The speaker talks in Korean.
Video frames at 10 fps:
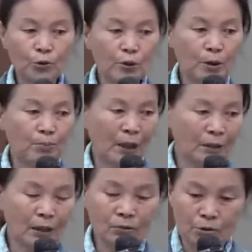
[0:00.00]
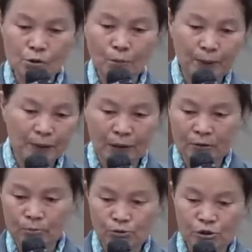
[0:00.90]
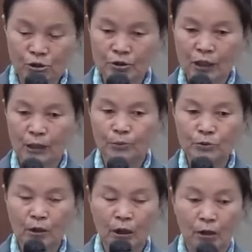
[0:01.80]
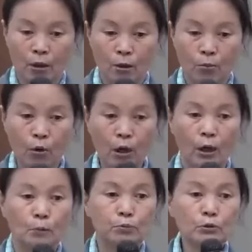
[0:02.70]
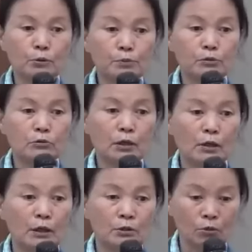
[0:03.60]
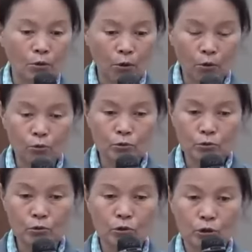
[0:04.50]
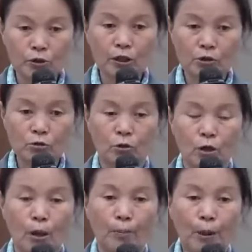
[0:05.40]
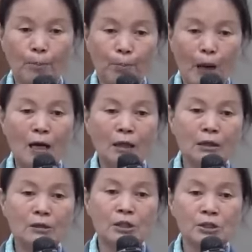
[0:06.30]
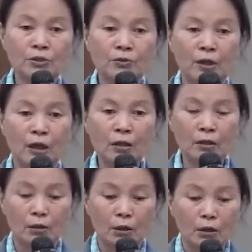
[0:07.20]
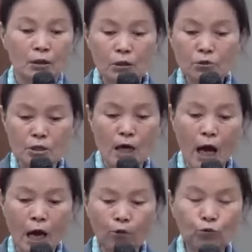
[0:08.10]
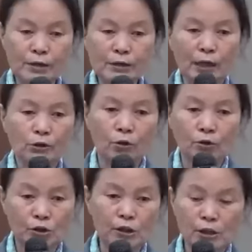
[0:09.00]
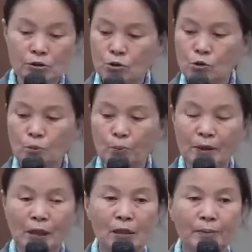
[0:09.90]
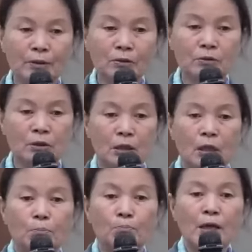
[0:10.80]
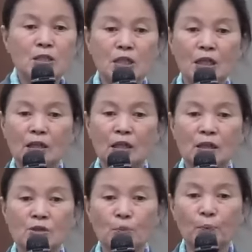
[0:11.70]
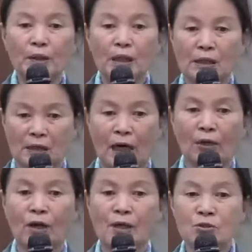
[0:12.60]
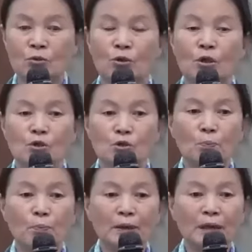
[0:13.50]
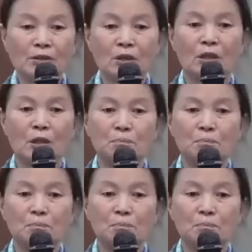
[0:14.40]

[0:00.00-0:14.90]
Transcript: 교회 마당을 손바닥으로 문질르다가 보니까 뭐가 뿔긋뿔긋한 게 있어 어, 흙에도 빨간 흙이 있었네. 그리고 자꾸 하니까 더 진해져서 손바닥을 봤더니 맥질하다 내 손바닥이 달아가지고 손바닥에서